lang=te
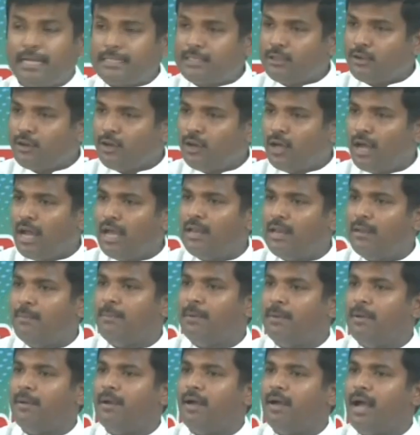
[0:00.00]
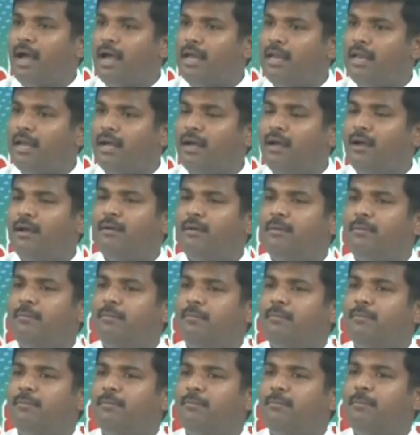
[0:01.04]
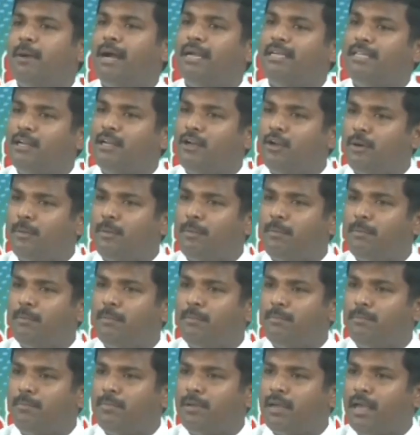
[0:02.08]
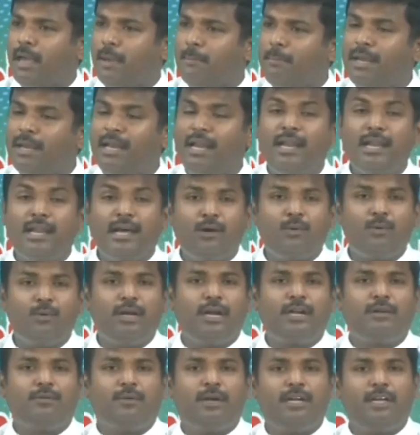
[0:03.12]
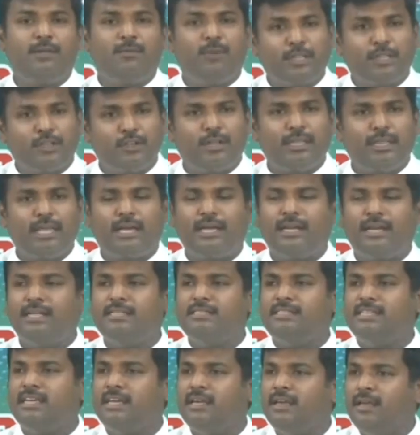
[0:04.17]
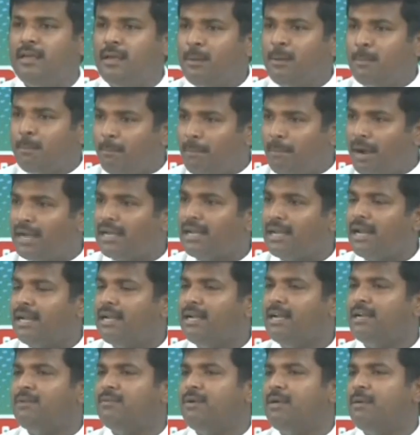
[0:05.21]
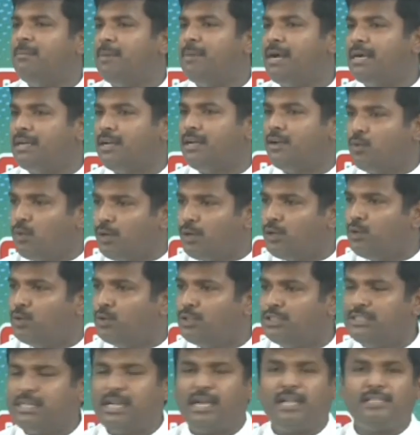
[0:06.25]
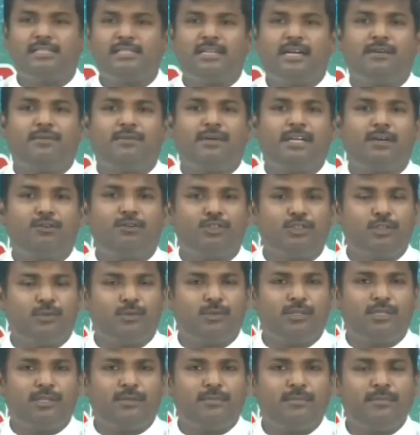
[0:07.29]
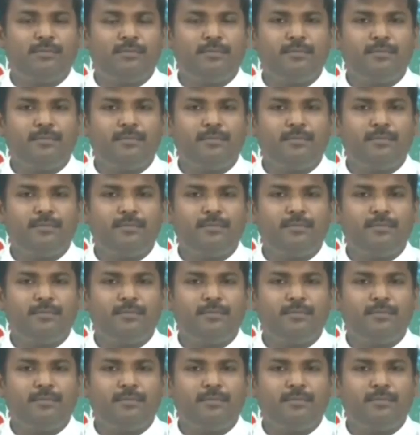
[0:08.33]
గతంలో ఆయన ఆయన పార్టీలో ఎమ్మెల్యేలుగా ఉన్నటువంటి వ్యక్తుల దగ్గర నుంచి మాట్లాడినటువంటి మాటలు కొన్ని గుర్తు చేయాల్సినటువంటి అవసరం ఉంది